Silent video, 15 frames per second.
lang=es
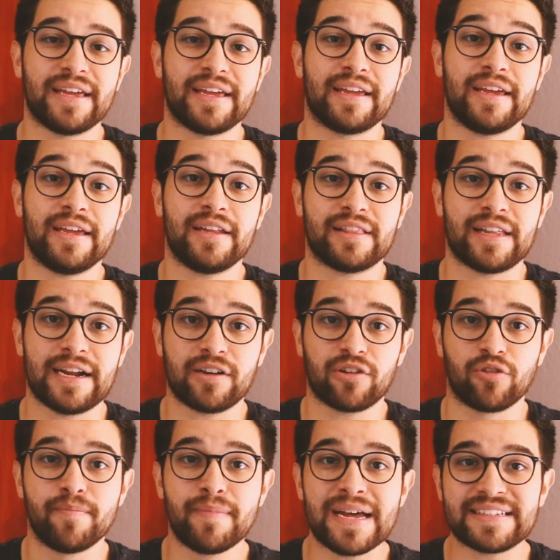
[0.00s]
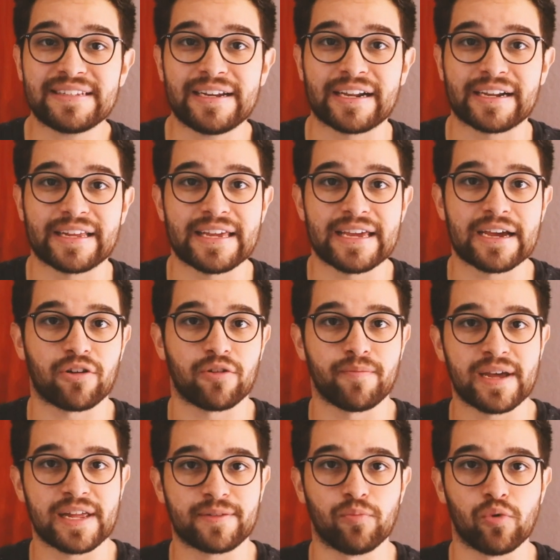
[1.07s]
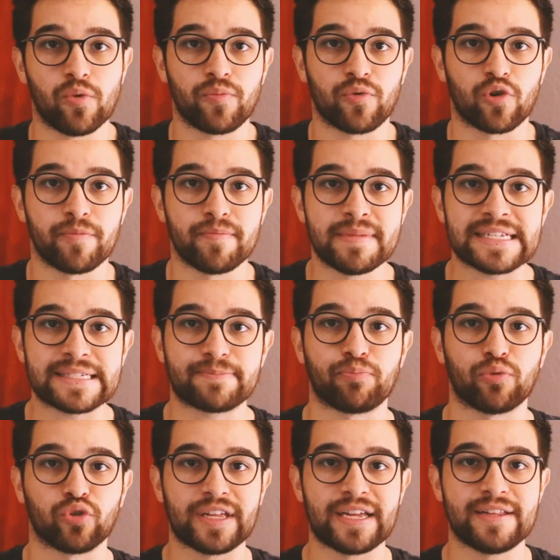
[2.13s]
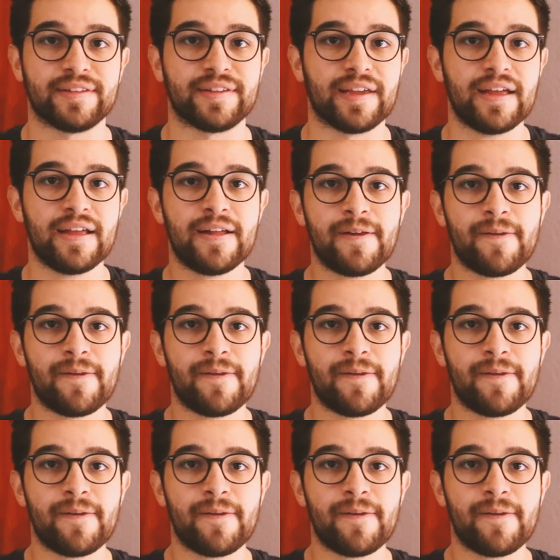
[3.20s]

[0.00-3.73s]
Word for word: entrar con más energía, con más boom, con más potencia.